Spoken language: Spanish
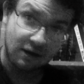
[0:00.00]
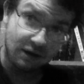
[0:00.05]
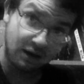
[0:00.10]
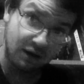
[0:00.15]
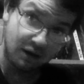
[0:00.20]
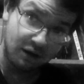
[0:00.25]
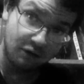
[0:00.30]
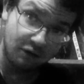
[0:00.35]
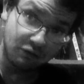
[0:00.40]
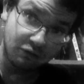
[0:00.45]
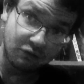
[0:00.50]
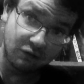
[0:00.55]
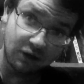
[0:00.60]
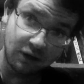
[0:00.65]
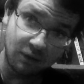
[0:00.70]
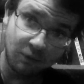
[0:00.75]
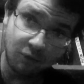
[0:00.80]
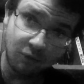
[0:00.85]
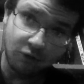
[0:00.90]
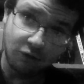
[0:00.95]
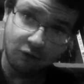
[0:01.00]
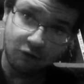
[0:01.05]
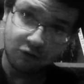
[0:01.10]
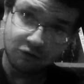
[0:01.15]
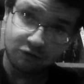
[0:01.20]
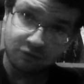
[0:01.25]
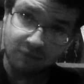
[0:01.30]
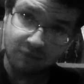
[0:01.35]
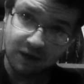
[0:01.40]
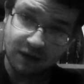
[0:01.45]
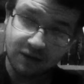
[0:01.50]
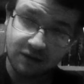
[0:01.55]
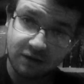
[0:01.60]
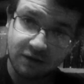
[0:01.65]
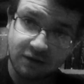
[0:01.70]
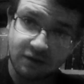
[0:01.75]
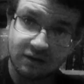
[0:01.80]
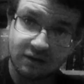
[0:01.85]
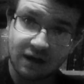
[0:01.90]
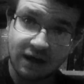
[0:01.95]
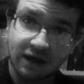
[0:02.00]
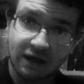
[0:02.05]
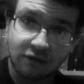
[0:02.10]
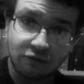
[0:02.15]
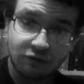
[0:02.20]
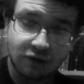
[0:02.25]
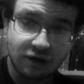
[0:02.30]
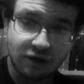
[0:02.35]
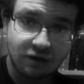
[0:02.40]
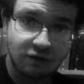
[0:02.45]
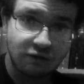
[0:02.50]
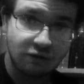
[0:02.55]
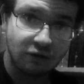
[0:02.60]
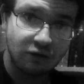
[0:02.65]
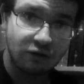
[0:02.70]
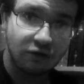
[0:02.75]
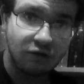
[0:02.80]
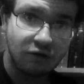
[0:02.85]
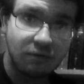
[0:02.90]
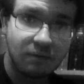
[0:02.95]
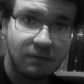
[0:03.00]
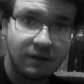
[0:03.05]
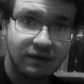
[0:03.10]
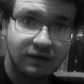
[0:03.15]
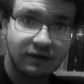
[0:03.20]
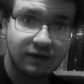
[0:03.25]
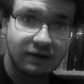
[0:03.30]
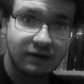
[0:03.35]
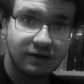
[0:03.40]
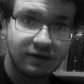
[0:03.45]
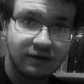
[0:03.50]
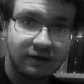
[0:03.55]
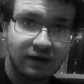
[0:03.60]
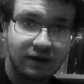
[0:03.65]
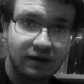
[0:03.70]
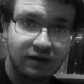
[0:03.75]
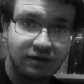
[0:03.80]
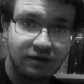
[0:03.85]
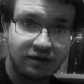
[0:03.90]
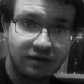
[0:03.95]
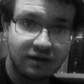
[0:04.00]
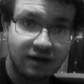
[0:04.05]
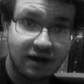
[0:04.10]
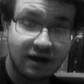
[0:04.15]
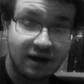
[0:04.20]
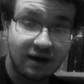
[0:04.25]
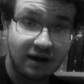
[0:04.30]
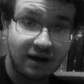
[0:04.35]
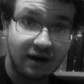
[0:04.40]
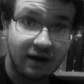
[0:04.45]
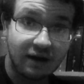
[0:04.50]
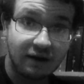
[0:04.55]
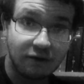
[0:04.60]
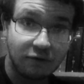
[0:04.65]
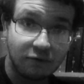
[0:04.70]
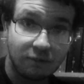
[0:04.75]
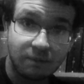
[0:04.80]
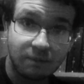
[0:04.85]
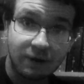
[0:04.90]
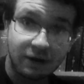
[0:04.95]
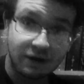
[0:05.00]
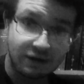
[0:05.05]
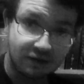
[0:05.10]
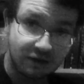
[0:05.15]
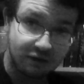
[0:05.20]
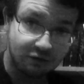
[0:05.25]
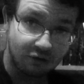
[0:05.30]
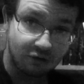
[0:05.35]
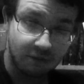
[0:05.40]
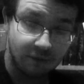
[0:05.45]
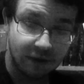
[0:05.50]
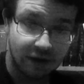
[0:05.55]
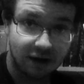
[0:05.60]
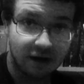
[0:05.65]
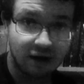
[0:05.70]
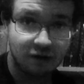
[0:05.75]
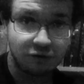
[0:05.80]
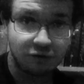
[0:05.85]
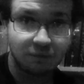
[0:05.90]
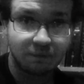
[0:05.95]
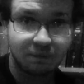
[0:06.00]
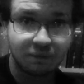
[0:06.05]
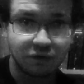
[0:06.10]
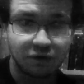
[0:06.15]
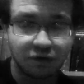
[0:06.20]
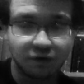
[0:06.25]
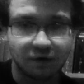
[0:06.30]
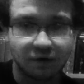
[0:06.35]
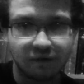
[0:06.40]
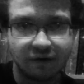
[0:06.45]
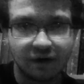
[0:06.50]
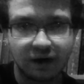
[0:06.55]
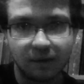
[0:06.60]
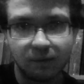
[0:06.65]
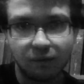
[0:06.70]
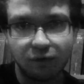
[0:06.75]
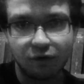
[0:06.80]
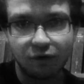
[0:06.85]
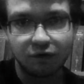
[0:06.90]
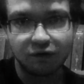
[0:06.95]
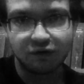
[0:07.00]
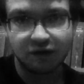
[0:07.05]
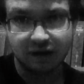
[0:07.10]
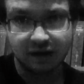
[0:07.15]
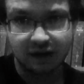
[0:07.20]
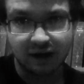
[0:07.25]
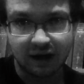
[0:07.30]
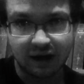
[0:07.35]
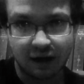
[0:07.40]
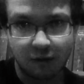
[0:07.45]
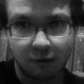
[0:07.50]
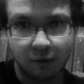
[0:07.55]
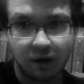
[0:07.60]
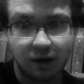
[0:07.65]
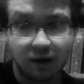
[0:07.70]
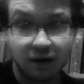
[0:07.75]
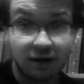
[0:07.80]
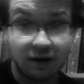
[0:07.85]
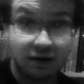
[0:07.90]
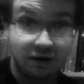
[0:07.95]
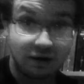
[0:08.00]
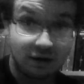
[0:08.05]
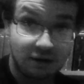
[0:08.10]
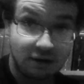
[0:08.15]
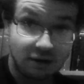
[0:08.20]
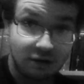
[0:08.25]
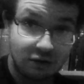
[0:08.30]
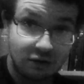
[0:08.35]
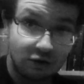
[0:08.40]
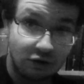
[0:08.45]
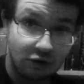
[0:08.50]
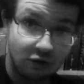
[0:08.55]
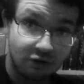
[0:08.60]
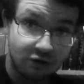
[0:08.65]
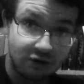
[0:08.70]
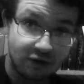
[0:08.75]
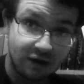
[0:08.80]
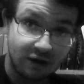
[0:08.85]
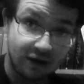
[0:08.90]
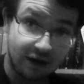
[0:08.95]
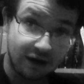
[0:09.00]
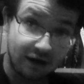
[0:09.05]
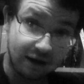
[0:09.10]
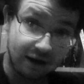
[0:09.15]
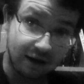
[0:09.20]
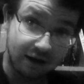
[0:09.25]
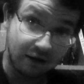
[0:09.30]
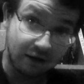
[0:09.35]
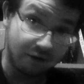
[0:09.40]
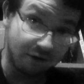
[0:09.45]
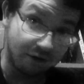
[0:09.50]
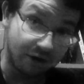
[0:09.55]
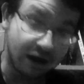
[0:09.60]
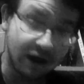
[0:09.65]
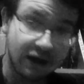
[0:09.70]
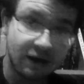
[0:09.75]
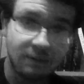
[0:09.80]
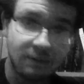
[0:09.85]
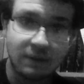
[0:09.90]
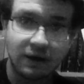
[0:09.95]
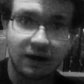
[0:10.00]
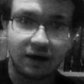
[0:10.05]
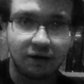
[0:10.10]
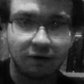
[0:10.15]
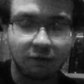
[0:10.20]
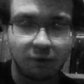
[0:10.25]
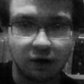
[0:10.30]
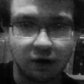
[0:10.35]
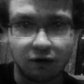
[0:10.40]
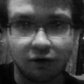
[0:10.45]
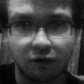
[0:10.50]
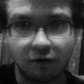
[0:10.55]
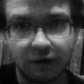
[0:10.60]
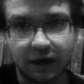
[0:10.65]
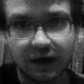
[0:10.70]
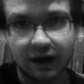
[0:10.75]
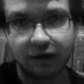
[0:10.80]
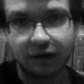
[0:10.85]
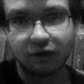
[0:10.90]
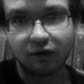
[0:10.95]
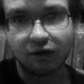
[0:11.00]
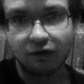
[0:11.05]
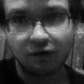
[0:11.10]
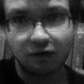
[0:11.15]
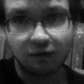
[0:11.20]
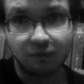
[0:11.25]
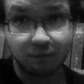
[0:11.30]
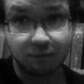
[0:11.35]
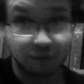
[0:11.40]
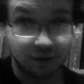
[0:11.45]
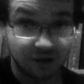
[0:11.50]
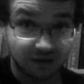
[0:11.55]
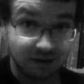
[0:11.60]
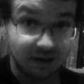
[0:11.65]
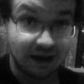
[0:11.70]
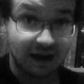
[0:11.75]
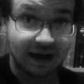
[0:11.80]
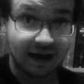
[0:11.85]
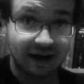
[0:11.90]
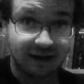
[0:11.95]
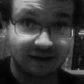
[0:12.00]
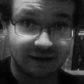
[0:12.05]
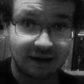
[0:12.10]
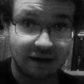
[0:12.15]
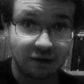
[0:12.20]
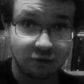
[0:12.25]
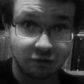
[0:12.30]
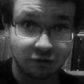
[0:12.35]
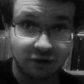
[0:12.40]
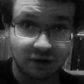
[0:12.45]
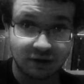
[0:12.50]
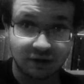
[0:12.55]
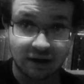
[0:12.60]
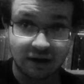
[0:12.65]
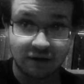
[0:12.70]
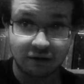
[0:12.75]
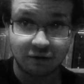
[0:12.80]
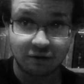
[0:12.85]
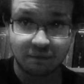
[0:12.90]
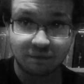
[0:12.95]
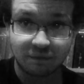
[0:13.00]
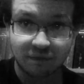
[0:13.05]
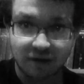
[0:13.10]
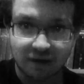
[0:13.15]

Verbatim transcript: En los últimos meses se ha dado una situación bastante tensa en un país centroamericano, nos referimos a Nicaragua, donde el régimen o el gobierno pues de carácter autoritario